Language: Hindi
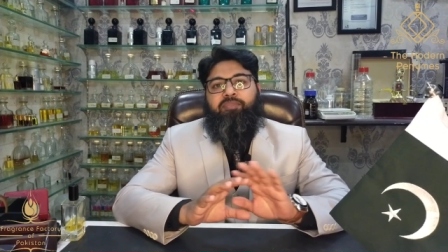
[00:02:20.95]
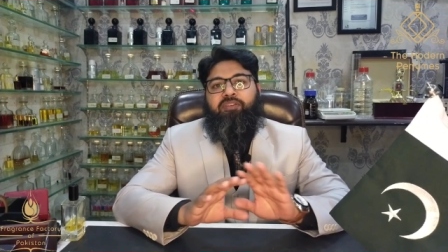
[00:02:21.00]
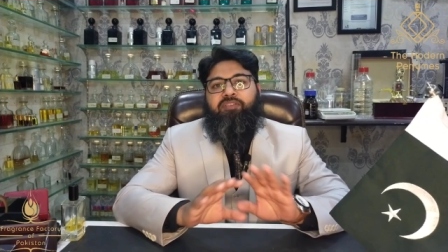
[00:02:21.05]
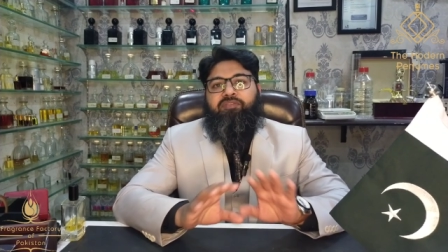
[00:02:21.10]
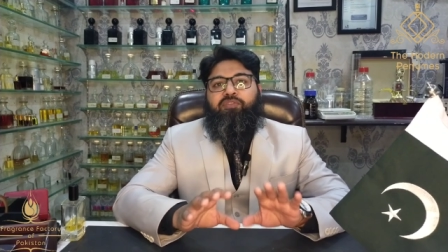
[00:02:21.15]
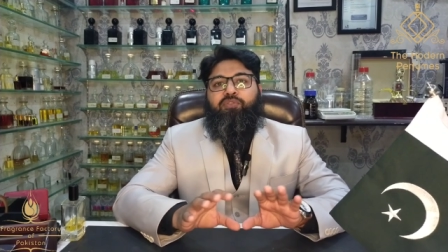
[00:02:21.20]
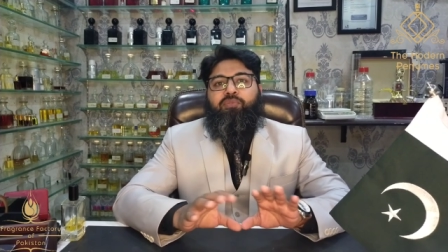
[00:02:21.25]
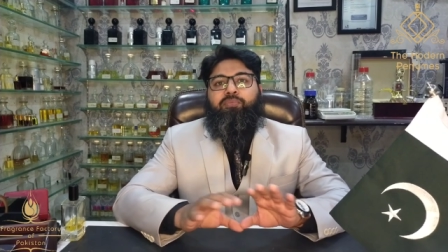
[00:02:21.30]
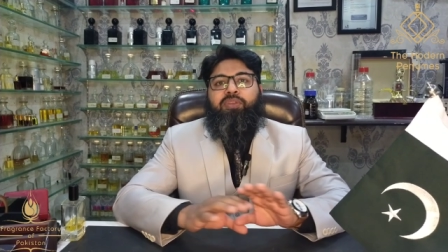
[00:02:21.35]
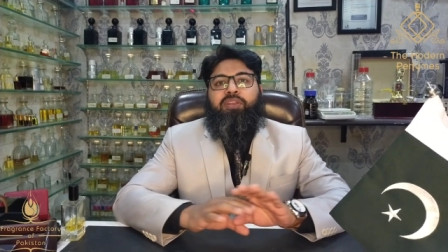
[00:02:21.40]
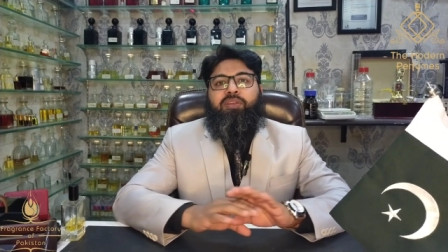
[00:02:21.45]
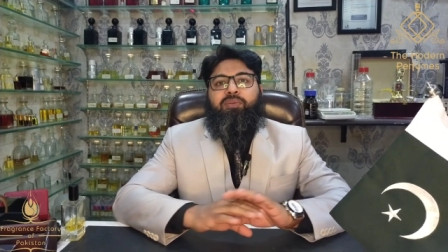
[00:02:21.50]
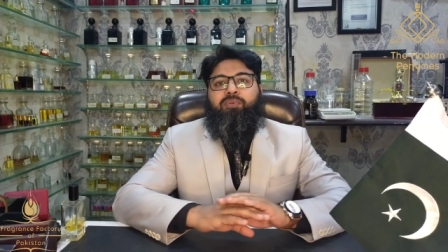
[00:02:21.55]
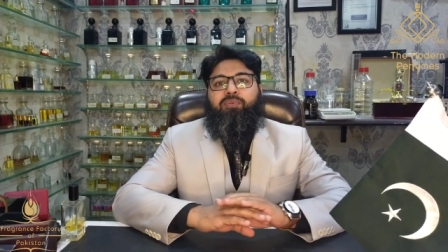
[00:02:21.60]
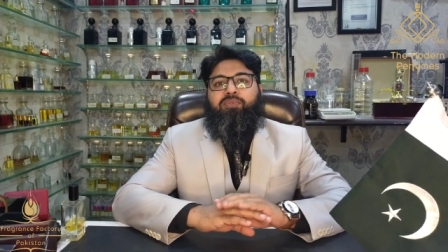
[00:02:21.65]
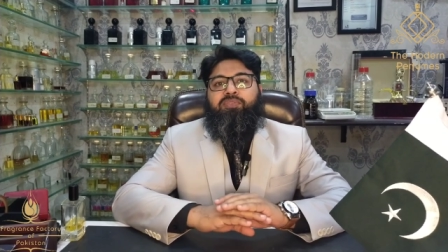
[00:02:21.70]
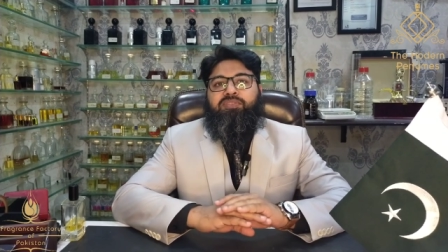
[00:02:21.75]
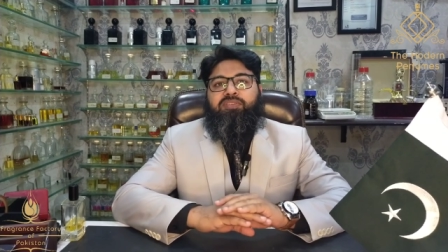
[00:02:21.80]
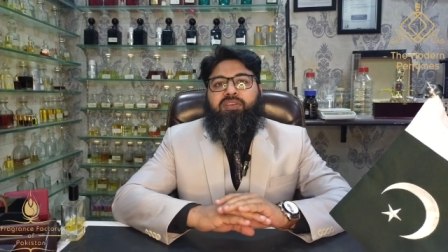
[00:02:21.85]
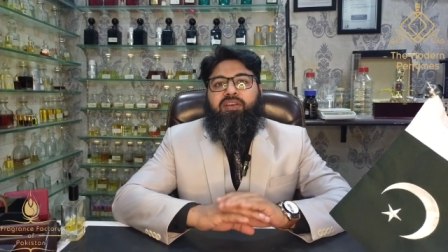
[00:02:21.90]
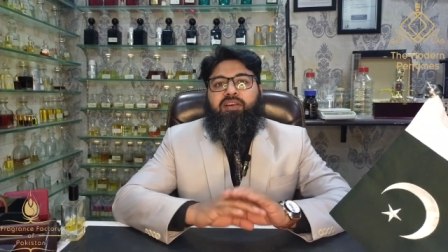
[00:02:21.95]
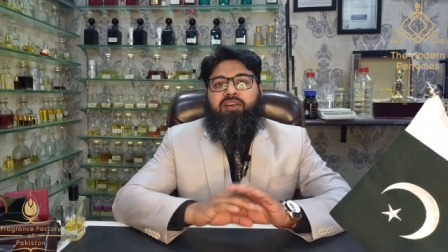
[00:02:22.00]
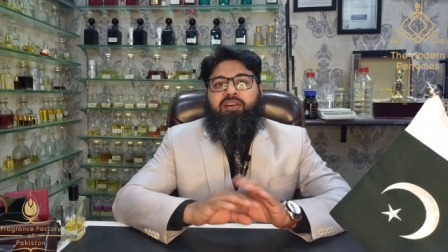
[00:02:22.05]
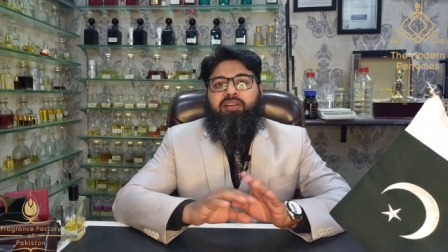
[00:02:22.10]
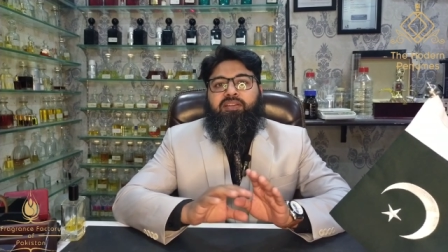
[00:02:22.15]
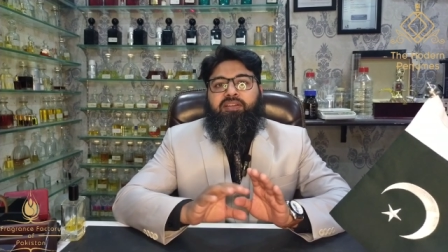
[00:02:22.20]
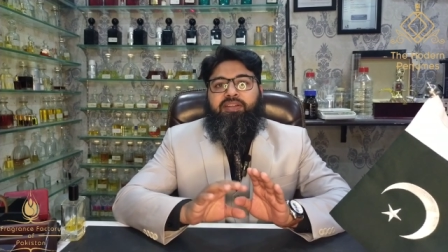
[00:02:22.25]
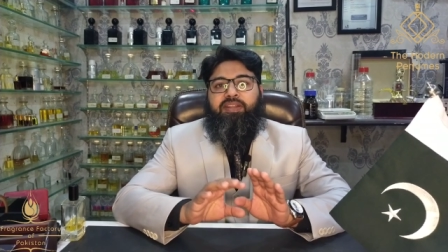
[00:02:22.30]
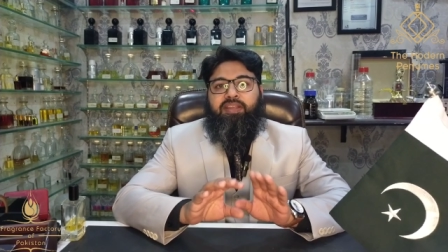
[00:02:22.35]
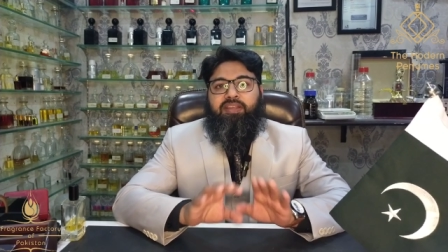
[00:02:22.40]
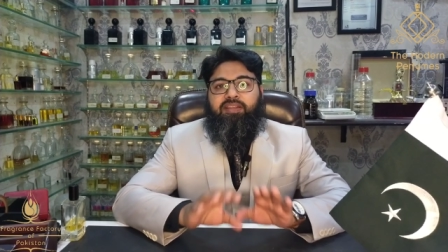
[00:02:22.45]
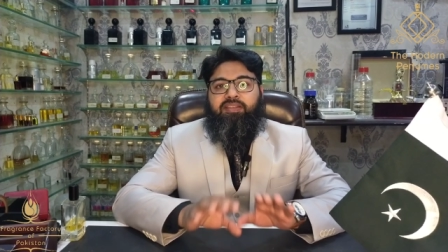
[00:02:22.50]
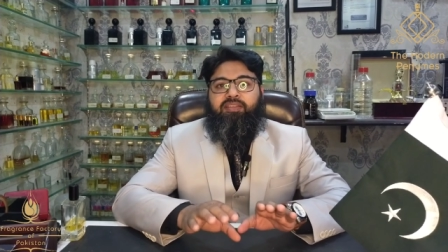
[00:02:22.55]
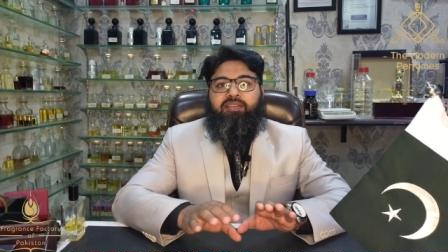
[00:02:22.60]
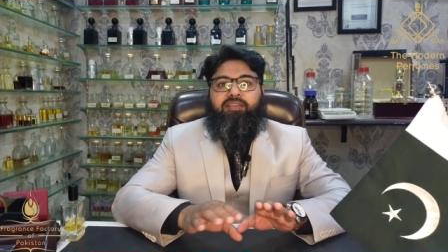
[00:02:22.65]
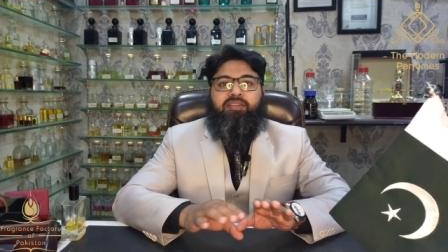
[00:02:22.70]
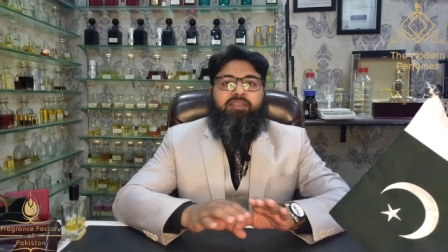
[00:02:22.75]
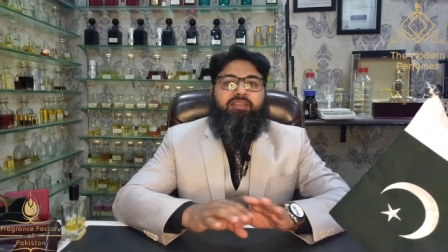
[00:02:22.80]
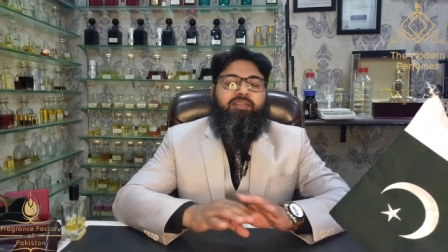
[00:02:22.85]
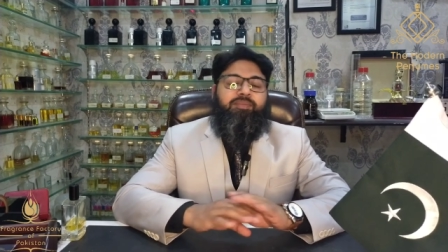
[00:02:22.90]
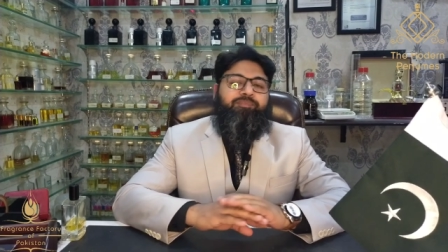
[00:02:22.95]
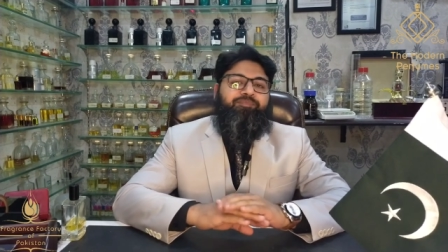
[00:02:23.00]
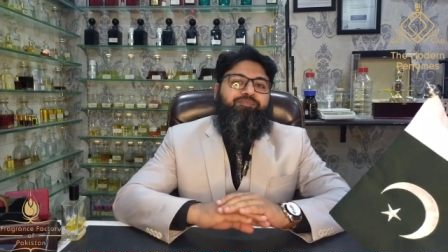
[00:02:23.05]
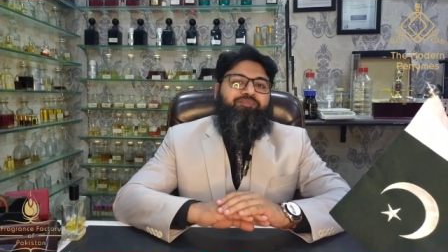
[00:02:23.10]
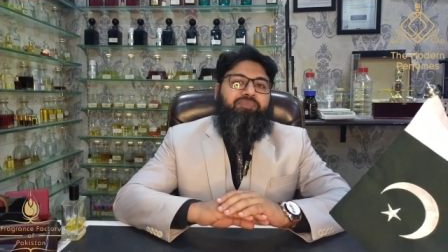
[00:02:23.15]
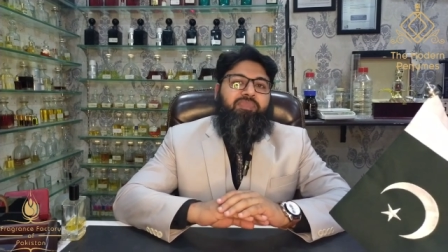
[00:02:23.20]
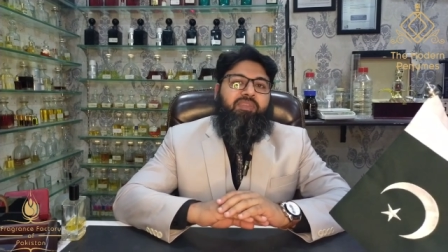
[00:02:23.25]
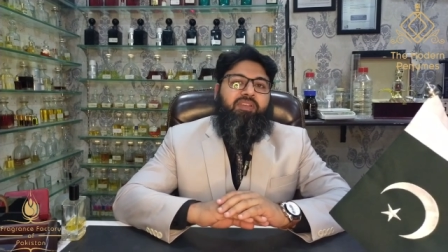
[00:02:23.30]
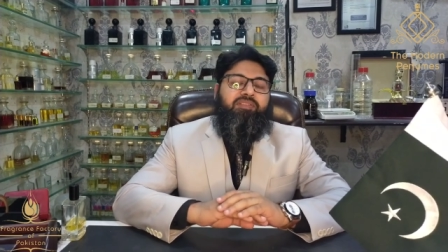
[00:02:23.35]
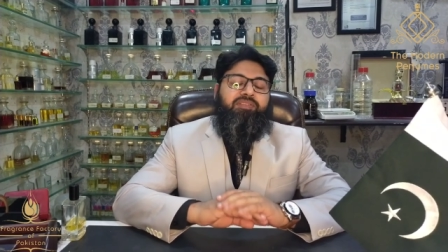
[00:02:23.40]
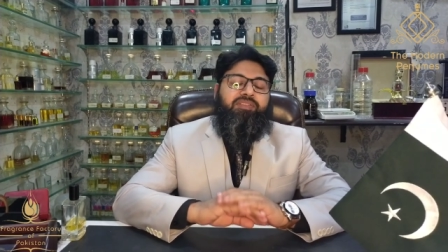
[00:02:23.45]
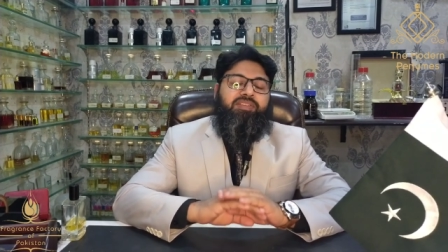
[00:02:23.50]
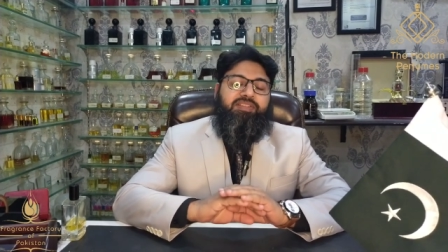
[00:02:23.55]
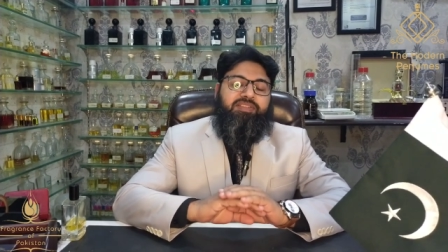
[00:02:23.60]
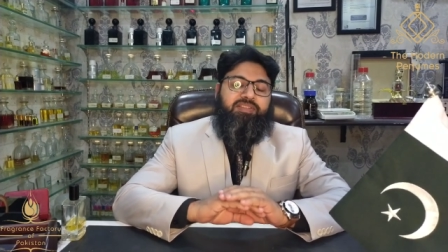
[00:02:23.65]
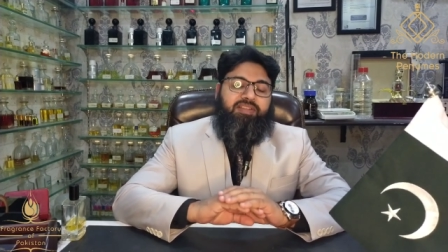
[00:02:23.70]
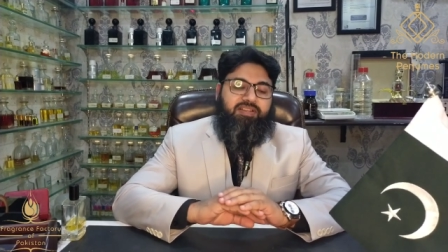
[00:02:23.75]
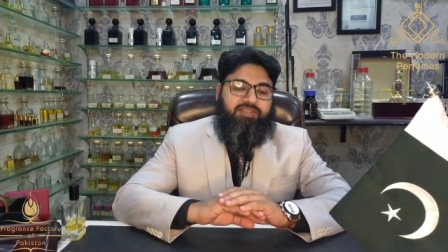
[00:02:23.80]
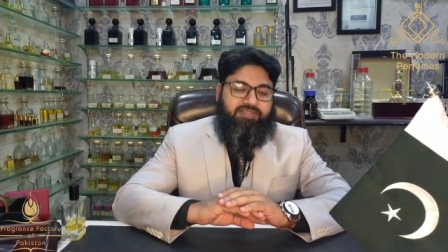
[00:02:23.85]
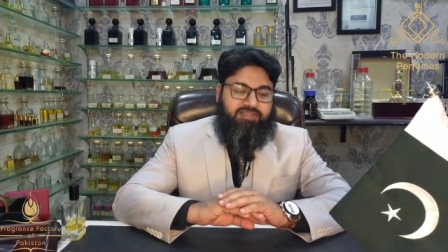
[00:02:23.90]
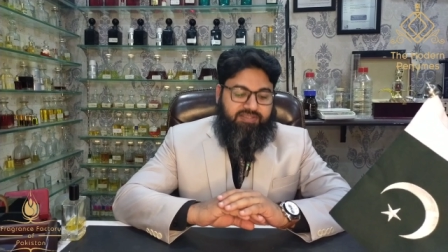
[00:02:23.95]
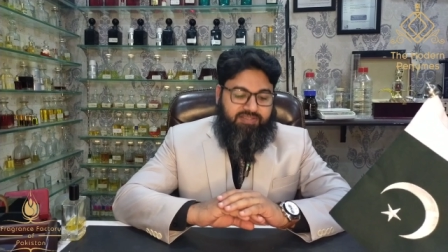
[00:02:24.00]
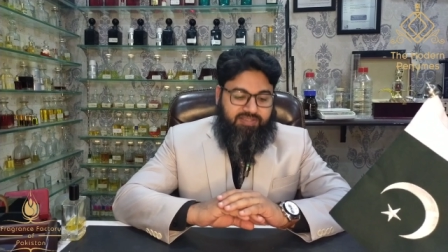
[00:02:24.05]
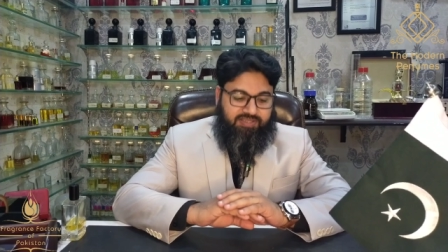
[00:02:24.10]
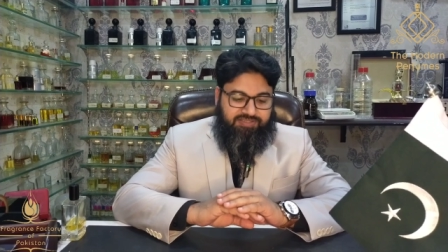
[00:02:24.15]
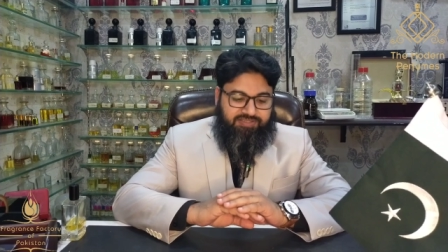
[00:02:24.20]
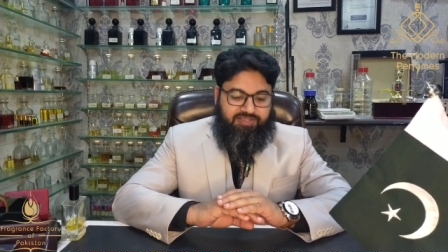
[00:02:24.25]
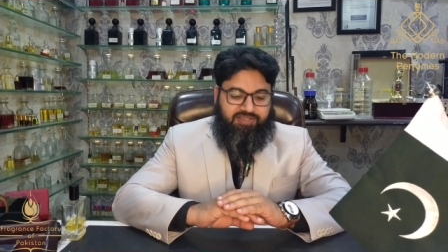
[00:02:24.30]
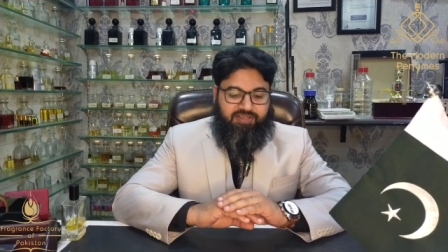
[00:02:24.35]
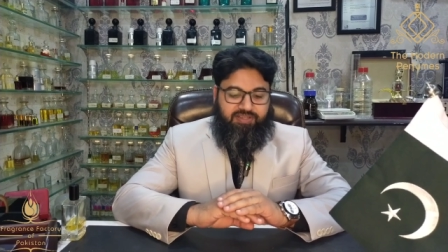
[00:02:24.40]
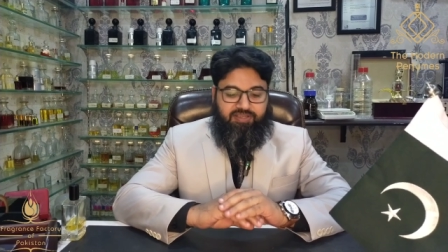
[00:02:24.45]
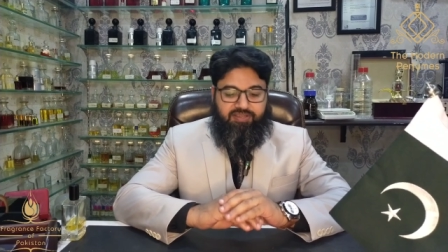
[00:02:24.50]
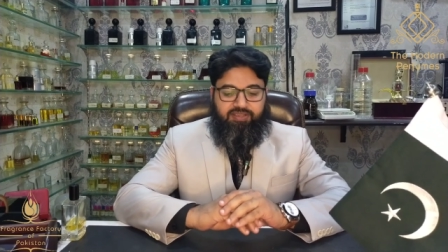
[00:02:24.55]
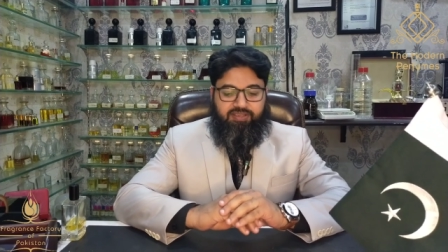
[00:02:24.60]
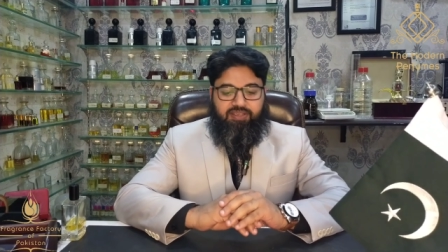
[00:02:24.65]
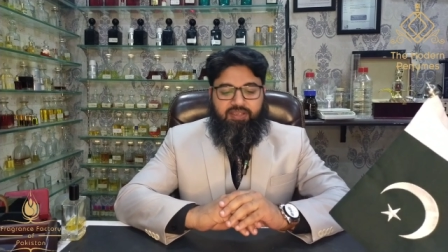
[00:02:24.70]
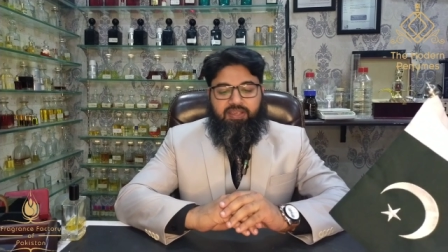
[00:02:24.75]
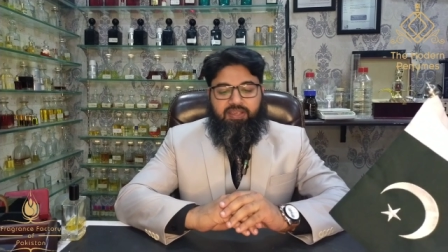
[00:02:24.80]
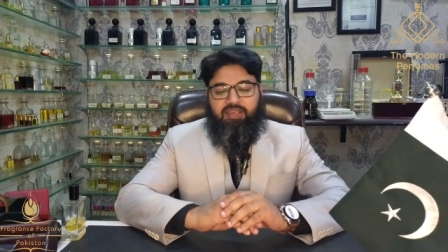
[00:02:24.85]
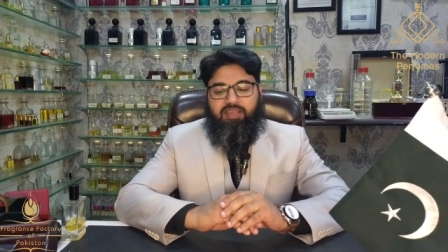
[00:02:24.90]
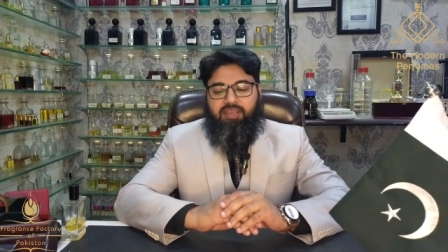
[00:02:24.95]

परफ्यूमरी कोर्स का डे थ्री तीसरा सेशन है